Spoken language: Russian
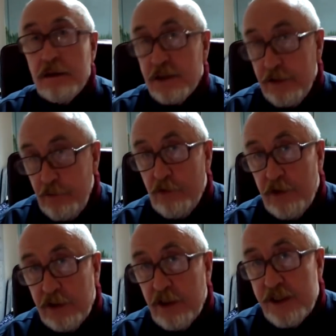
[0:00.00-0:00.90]

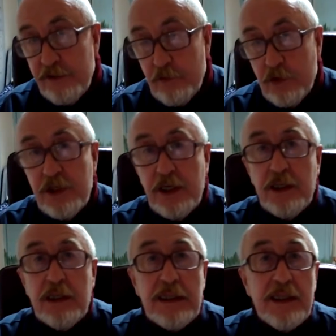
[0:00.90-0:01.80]
живого, как
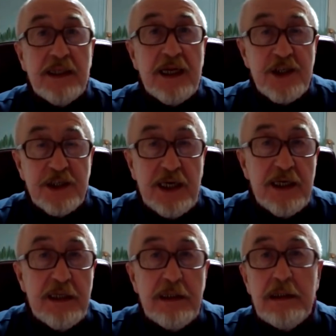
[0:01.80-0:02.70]
сегодня, не даже
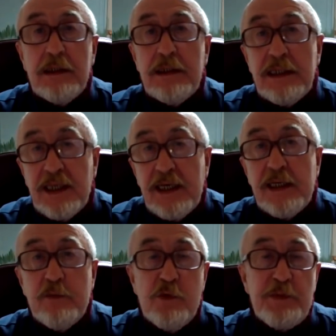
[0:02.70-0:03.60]
дали, э, не дали
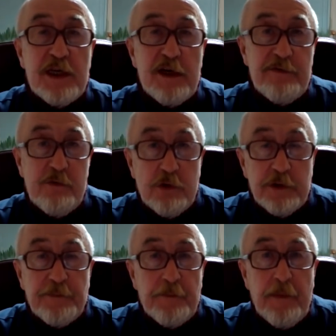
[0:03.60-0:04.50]
ему
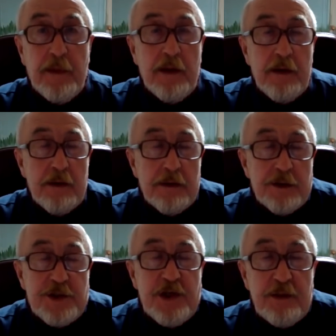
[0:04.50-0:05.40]
микрофон.
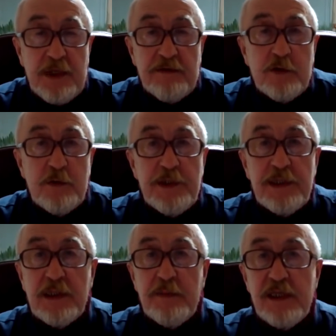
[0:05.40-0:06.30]
С чем, как вы думаете,
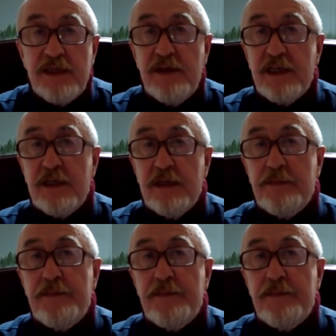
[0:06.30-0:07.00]
это было связано?